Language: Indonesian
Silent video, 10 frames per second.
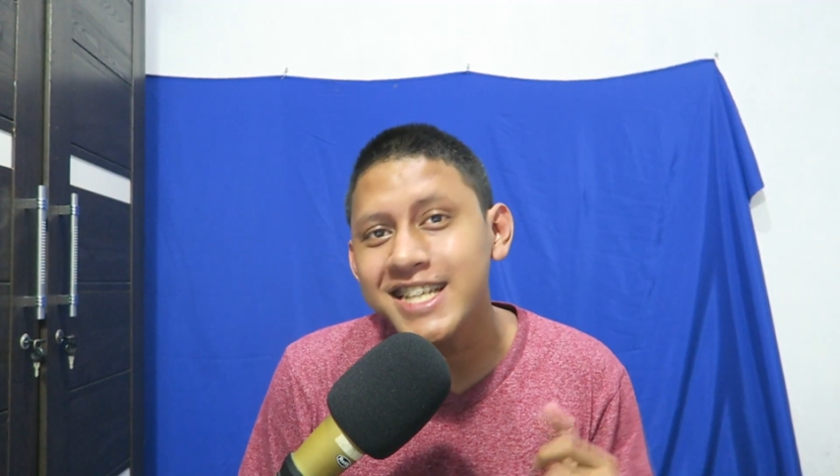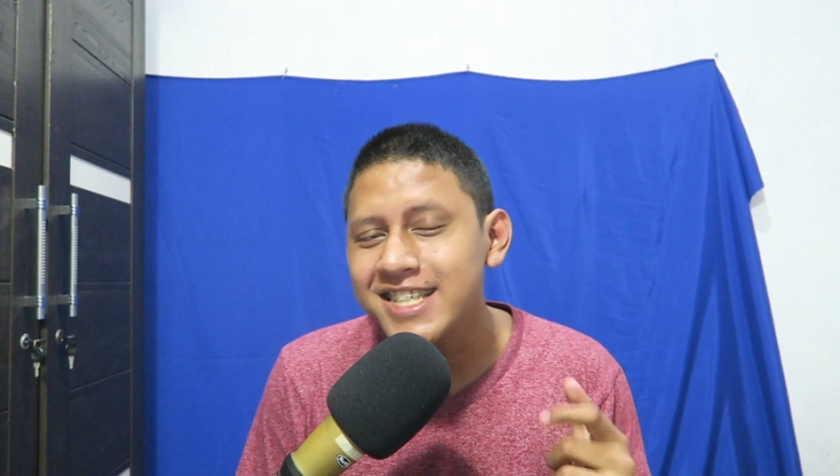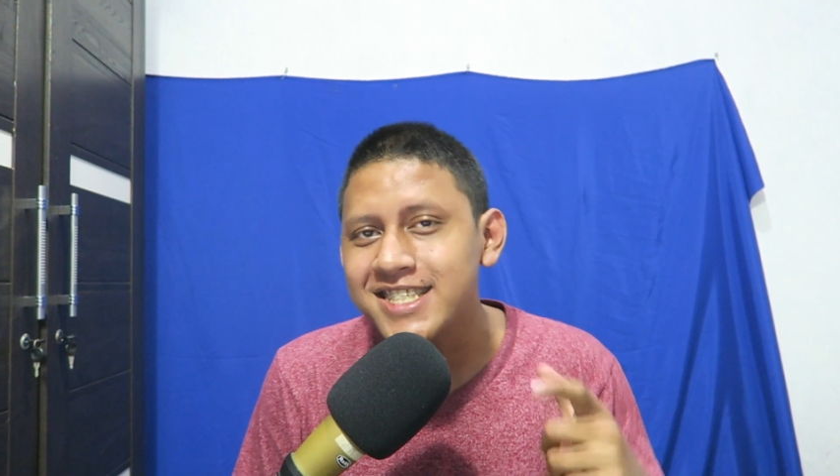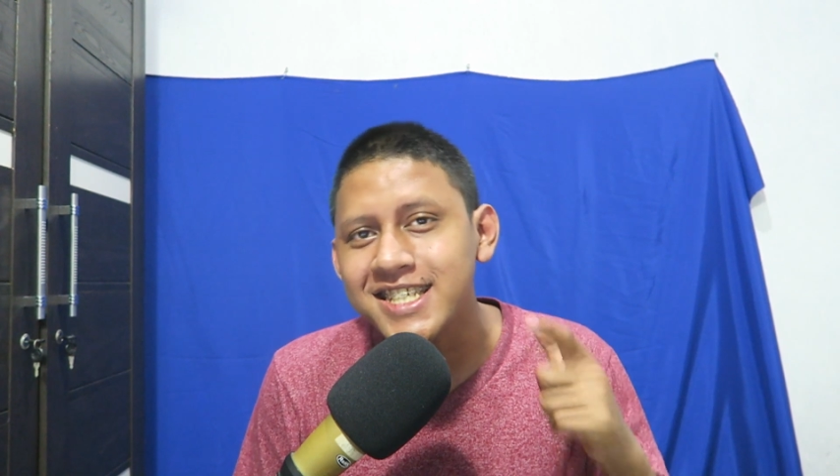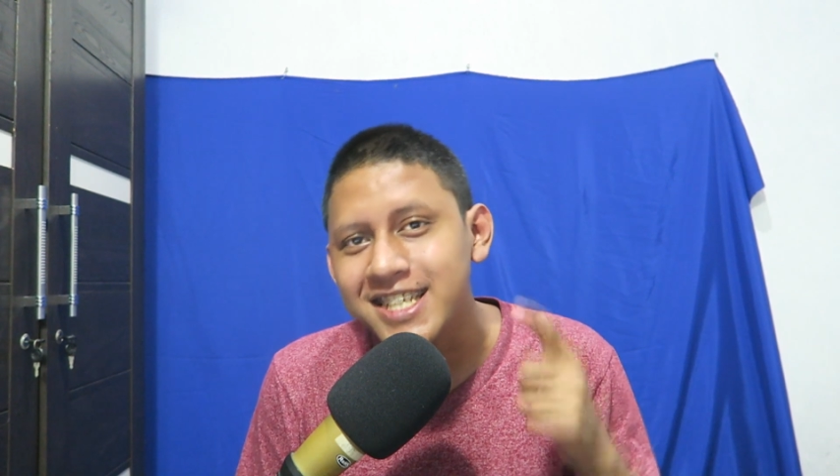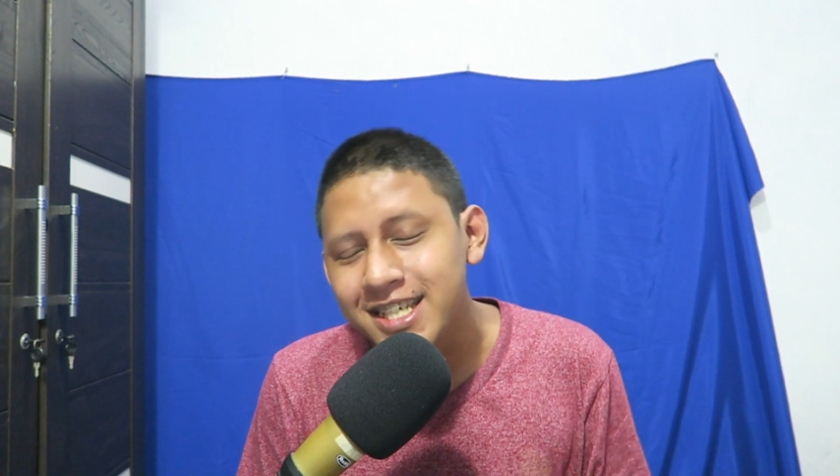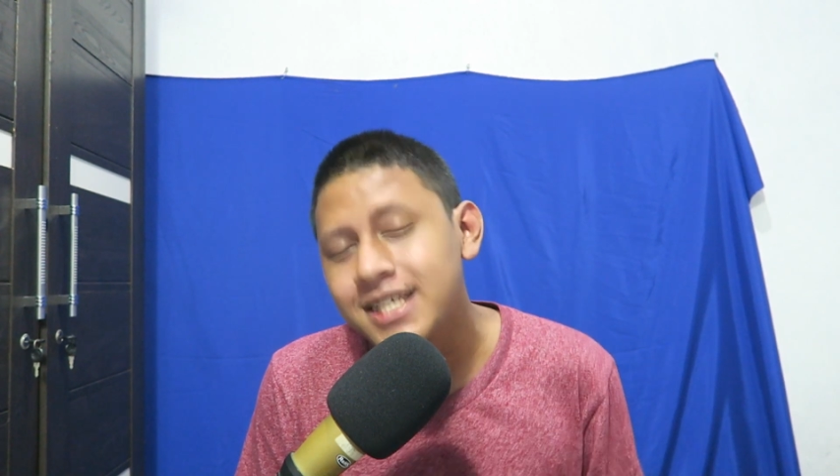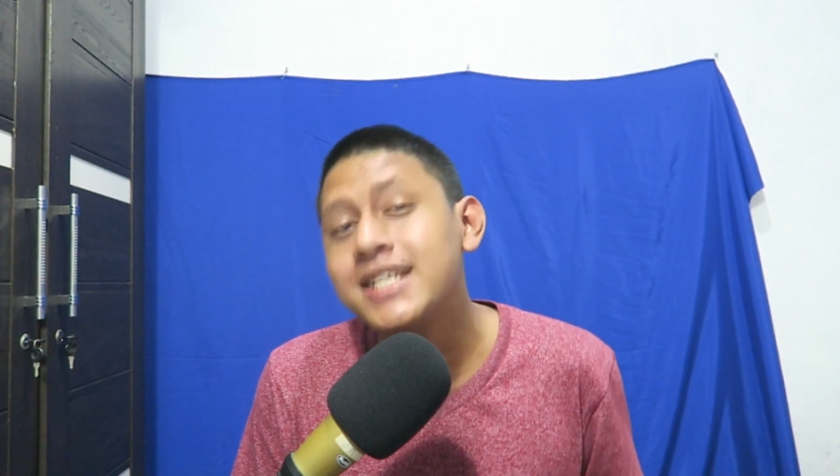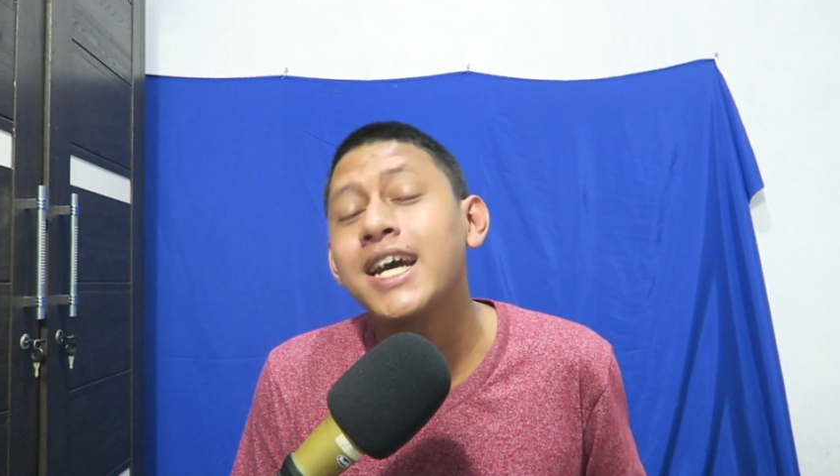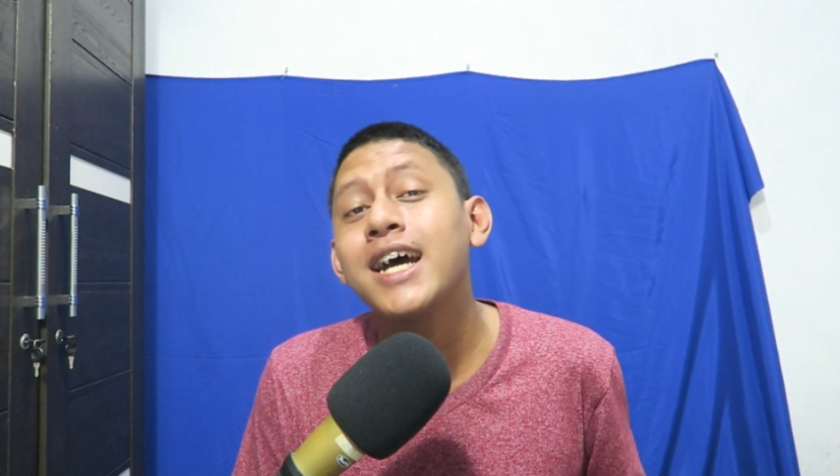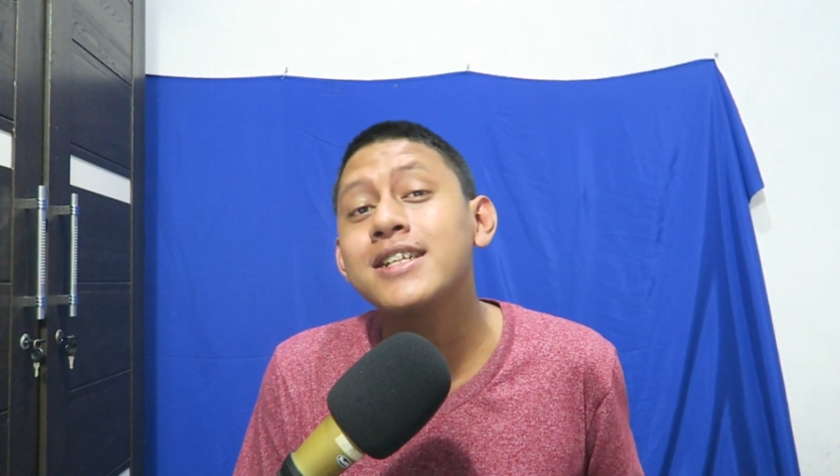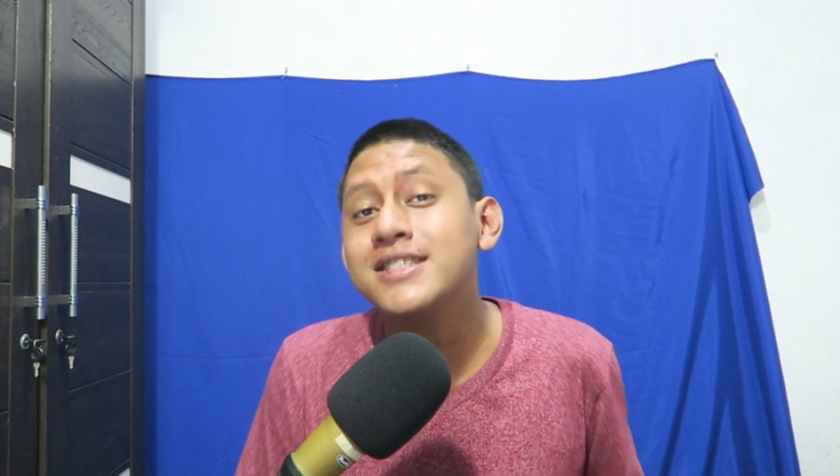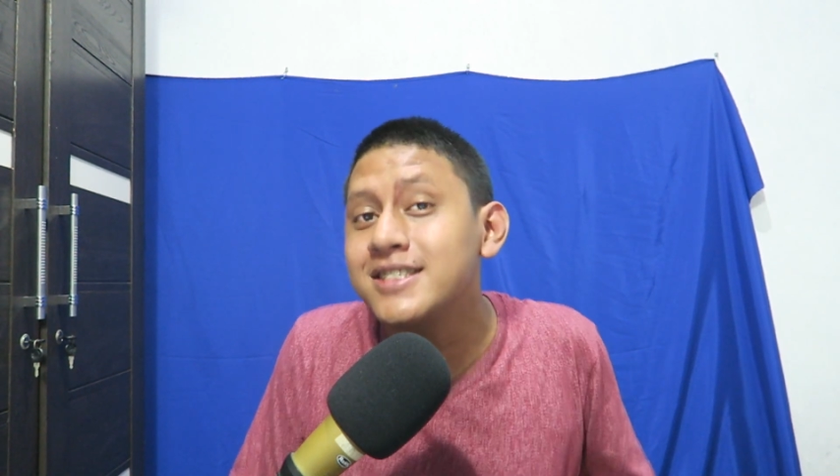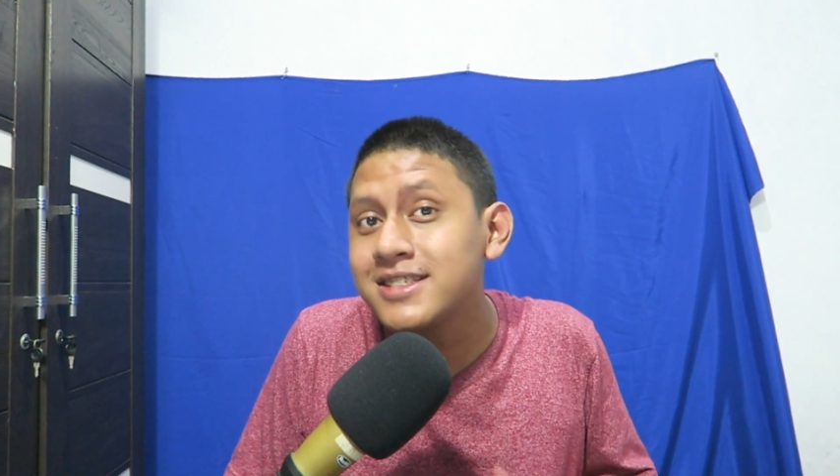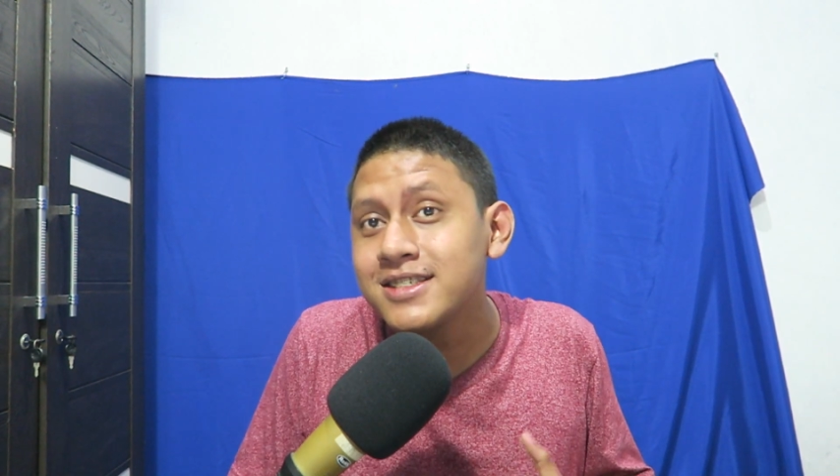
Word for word: di sini dan